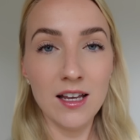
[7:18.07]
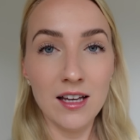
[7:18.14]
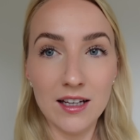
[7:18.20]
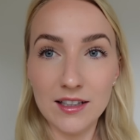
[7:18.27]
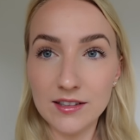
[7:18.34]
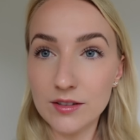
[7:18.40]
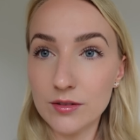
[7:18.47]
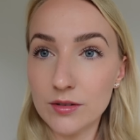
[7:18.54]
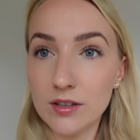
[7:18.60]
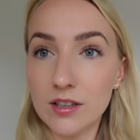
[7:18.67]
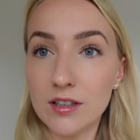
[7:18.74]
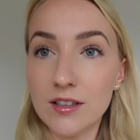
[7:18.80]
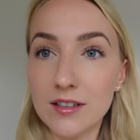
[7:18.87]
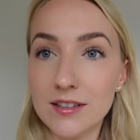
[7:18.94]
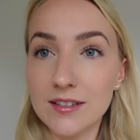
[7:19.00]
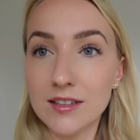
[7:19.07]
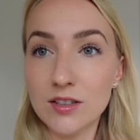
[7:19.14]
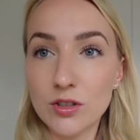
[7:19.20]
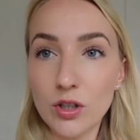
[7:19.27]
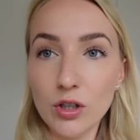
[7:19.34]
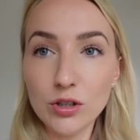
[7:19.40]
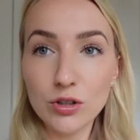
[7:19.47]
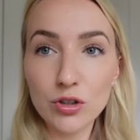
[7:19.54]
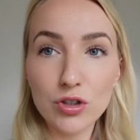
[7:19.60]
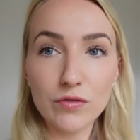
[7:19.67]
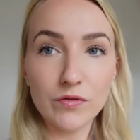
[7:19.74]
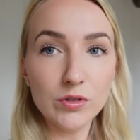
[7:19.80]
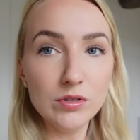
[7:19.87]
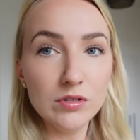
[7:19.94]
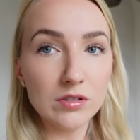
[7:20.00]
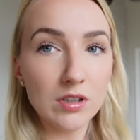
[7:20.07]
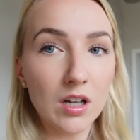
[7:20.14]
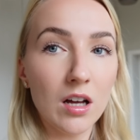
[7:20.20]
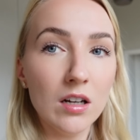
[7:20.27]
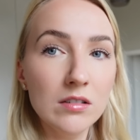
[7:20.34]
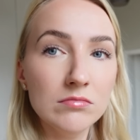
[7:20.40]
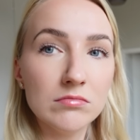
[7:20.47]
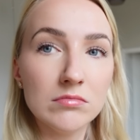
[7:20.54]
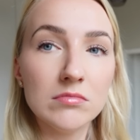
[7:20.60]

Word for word: Also äh, die sind doch geschwungener,